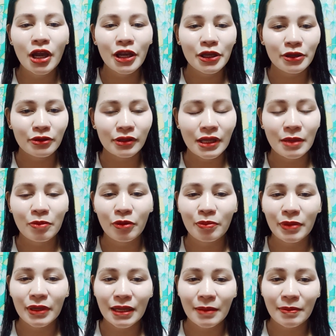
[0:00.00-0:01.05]
Yung tipong
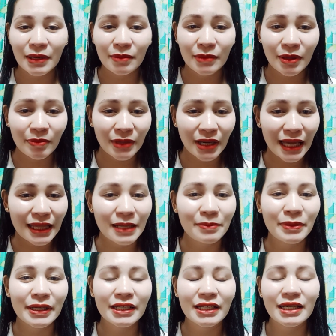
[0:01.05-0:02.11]
pinaparamdam ng ating
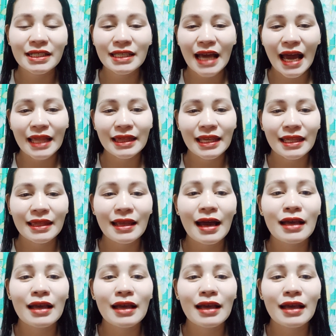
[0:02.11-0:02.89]
partner sa atin na